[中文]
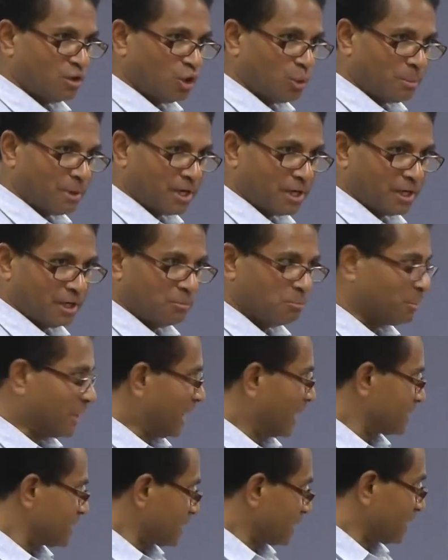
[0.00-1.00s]
罗马人
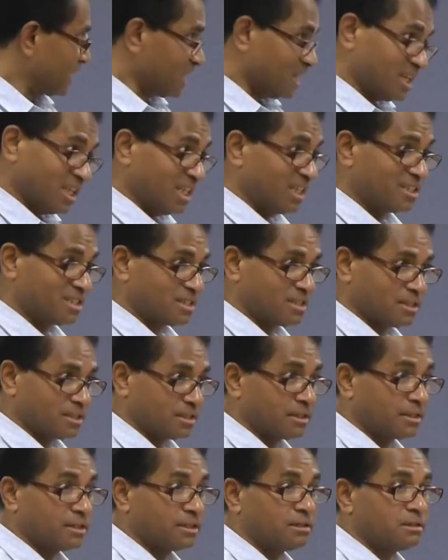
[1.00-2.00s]
把这个你
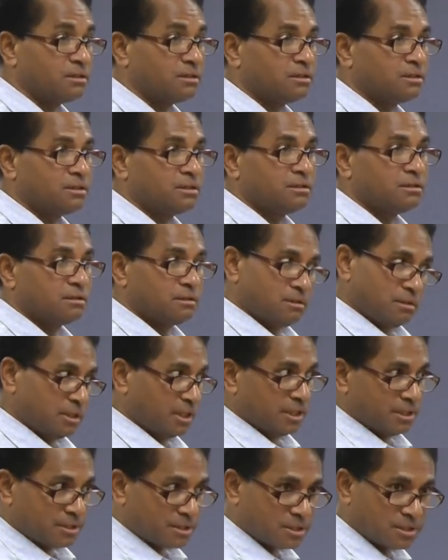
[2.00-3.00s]
死了，
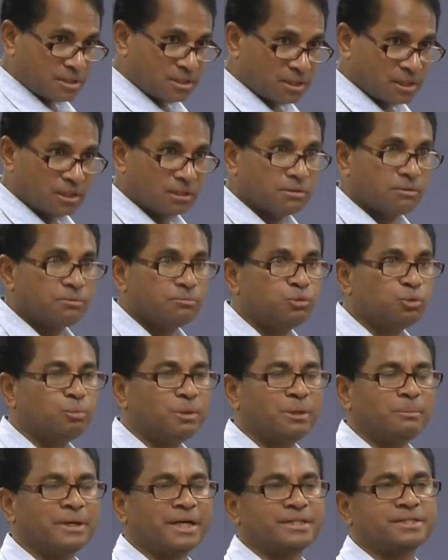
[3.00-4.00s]
你的尸体不
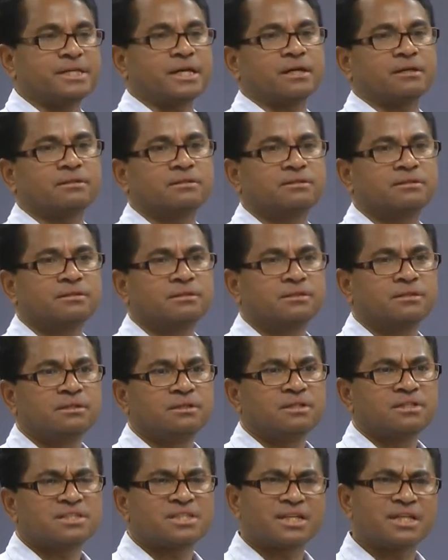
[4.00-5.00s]
被埋葬，
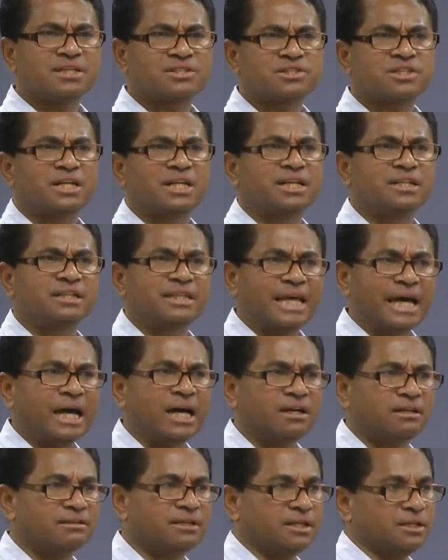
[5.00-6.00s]
这个是很
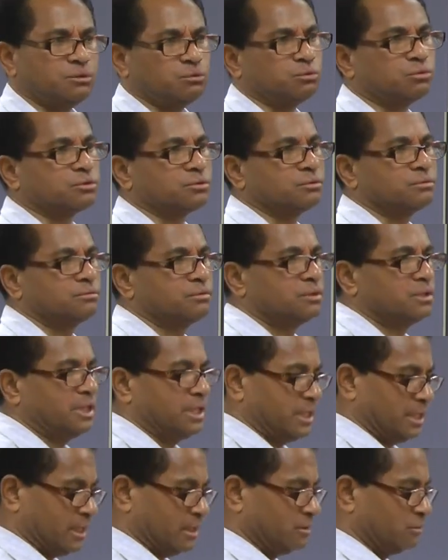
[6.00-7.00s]
大很大的侮辱。
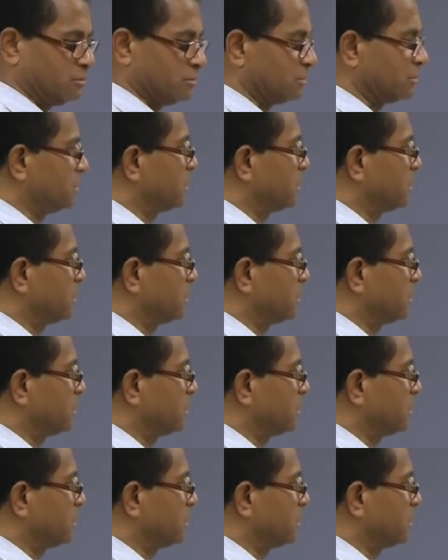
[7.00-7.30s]
很大的侮